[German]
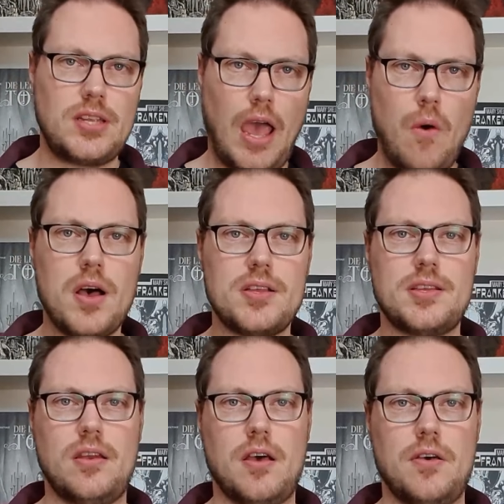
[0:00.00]
Trauer
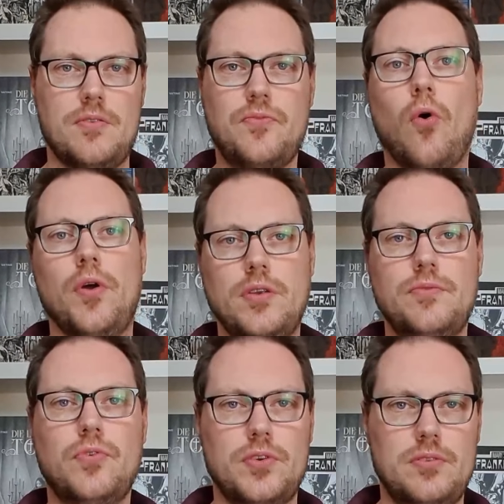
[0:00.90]
seiner
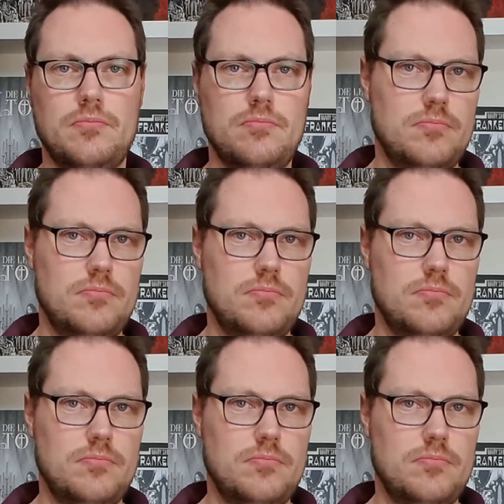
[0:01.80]
Freundin, von